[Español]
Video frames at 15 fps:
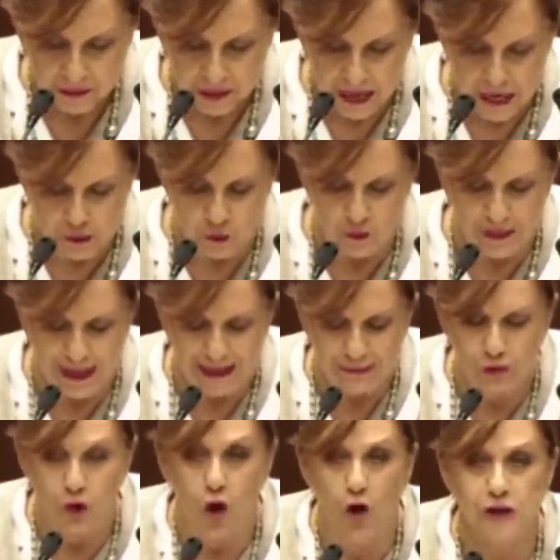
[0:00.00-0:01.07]
Hay un
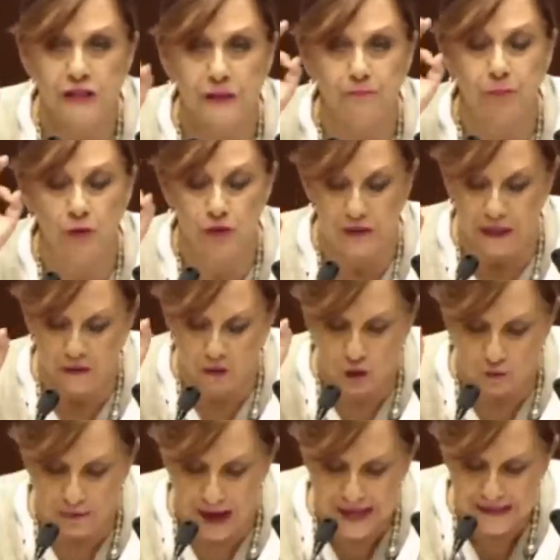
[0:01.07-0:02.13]
14%
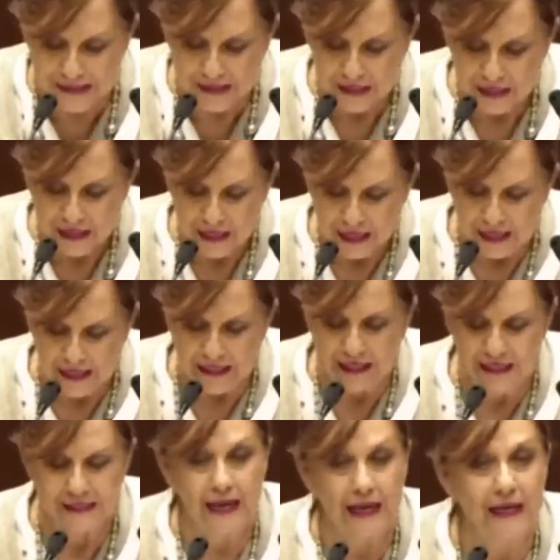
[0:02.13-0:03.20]
más en el
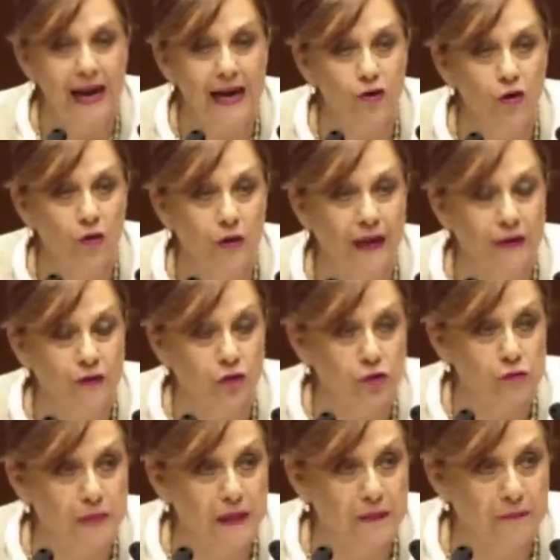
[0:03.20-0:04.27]
salario que en
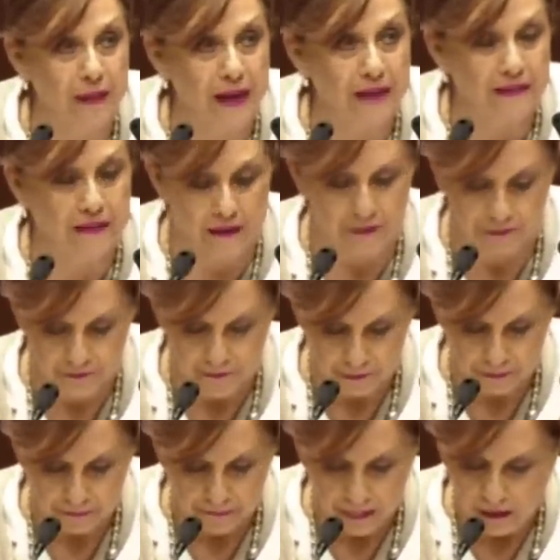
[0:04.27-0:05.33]
2020.
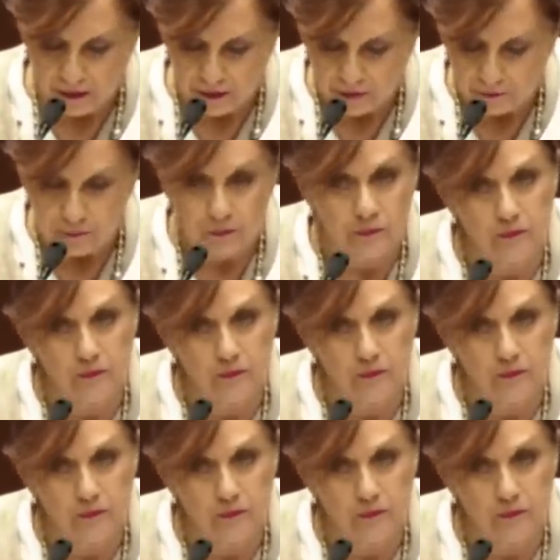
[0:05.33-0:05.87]
Mm,